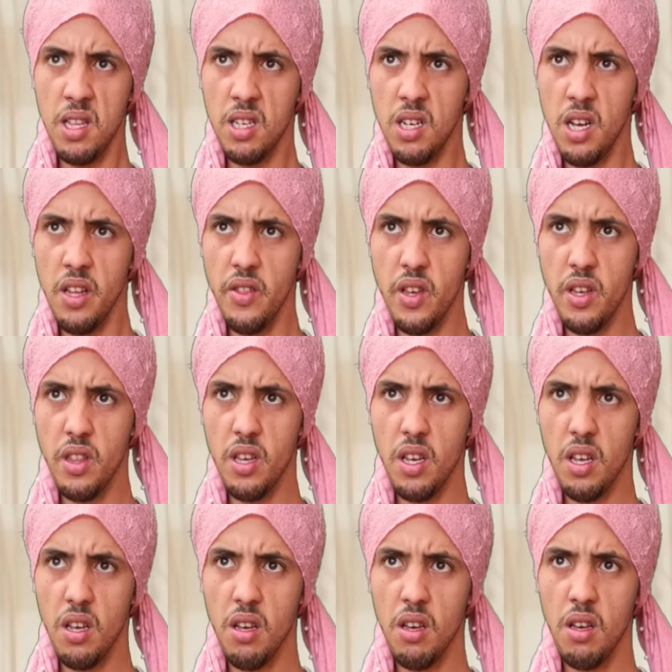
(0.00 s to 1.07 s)
انت مالك حنين
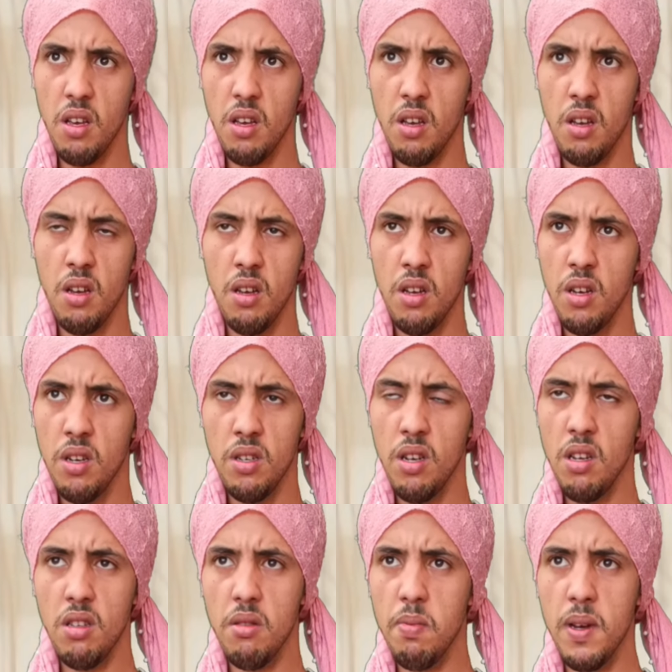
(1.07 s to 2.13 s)

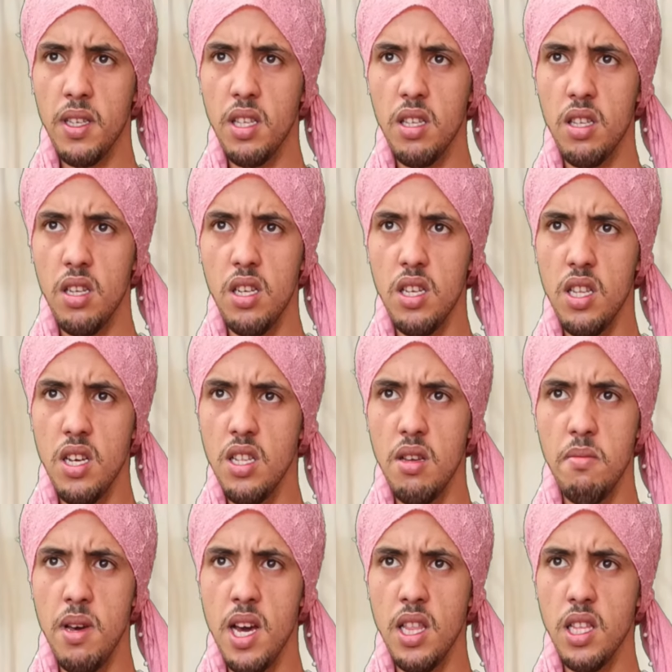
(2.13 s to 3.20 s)
هاد تبعصص علينا هنا
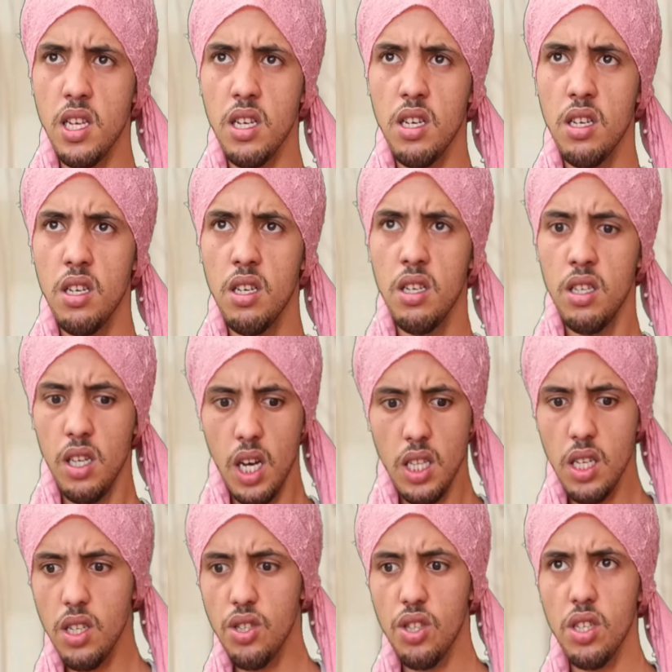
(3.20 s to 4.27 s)
مالك
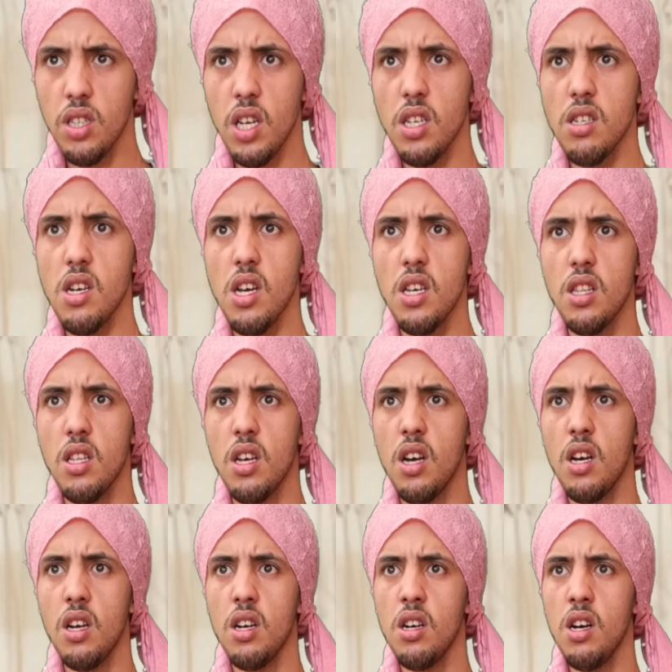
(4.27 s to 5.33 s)
انا جيت اش كاين
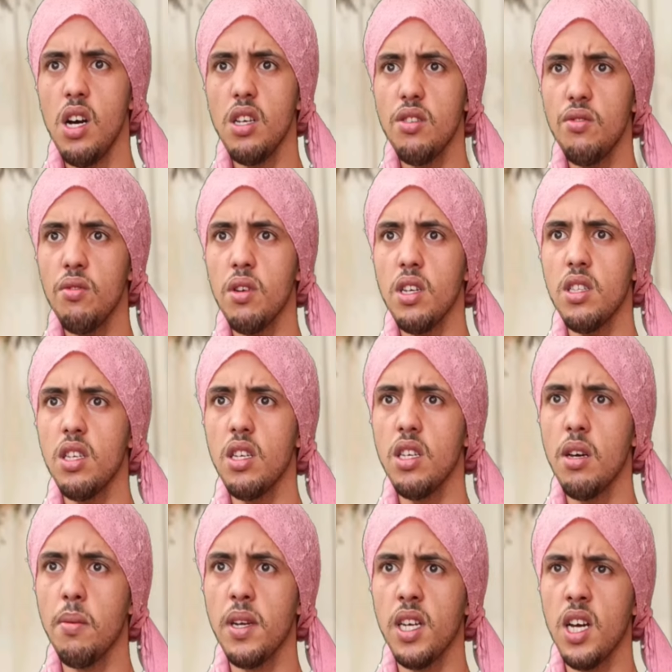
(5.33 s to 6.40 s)
اشنو غادي
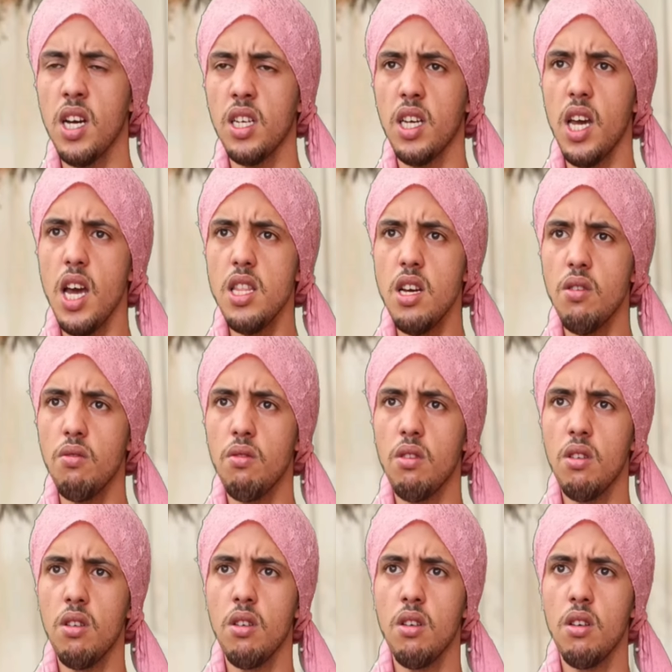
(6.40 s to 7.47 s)
يلقى برقع عرقانة
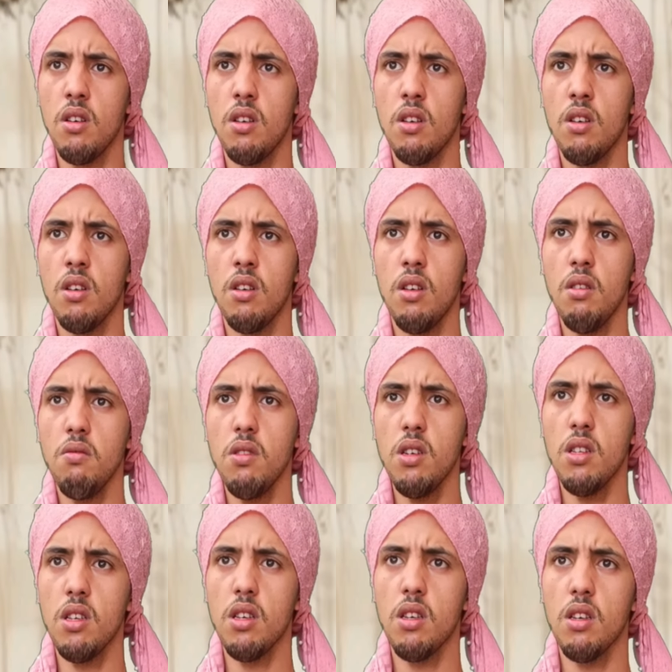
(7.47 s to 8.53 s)
يا
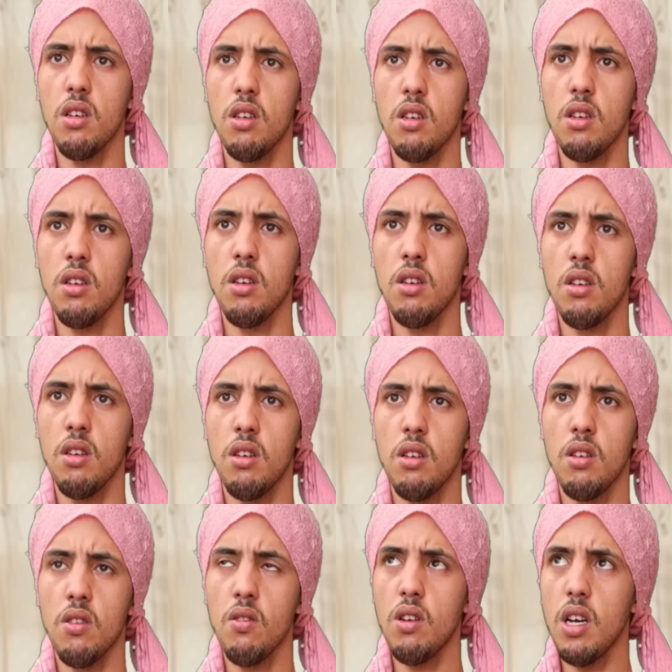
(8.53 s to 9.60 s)
ويلي
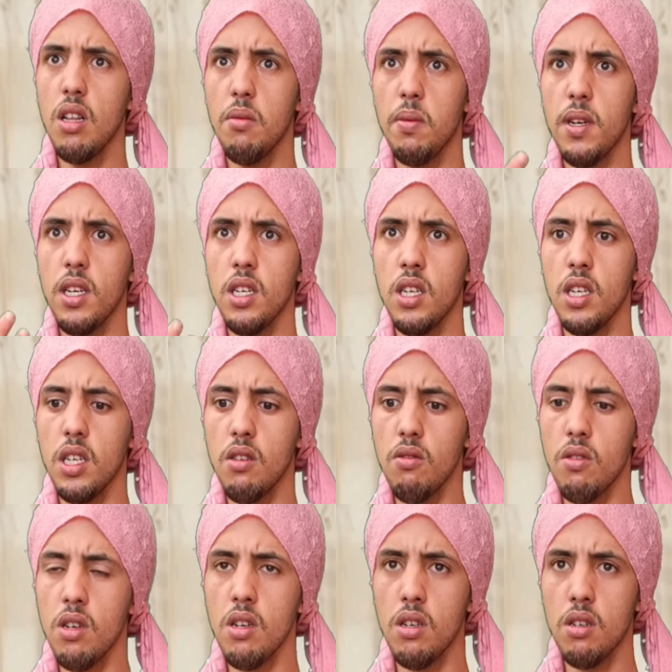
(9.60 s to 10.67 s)
وقال البرق يعرق
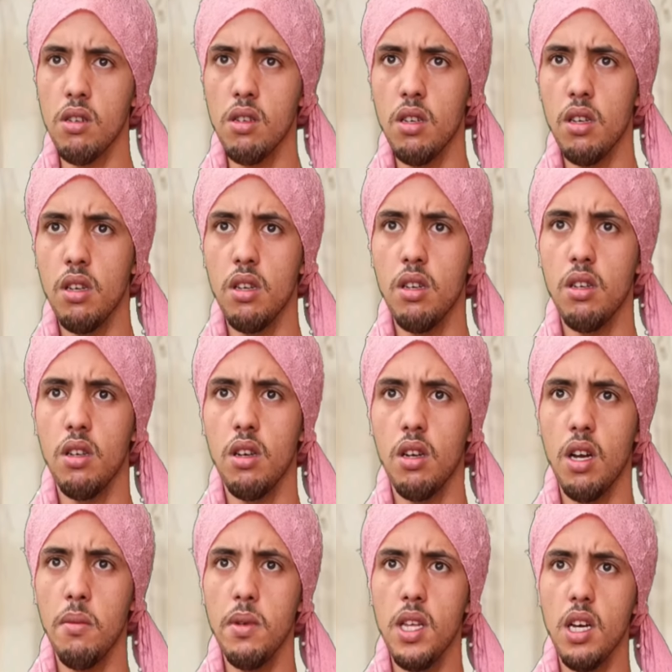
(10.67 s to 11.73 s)
وقال
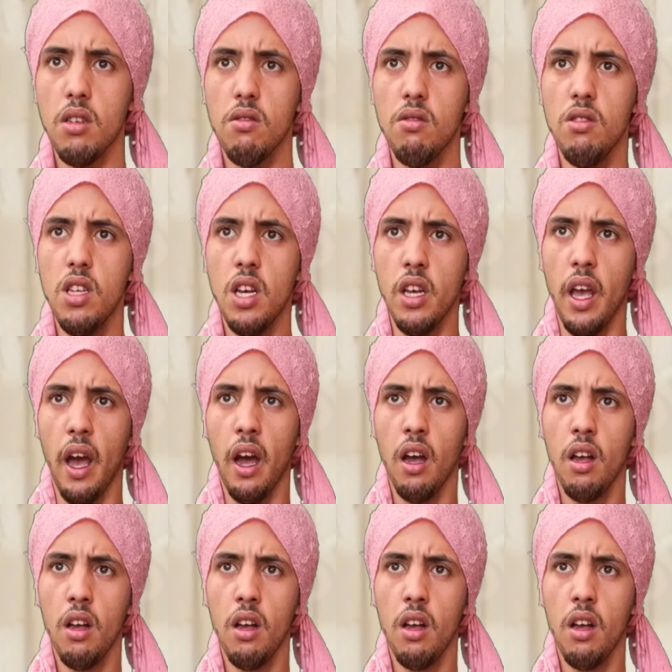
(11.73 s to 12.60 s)
زعما نعرقو حنايا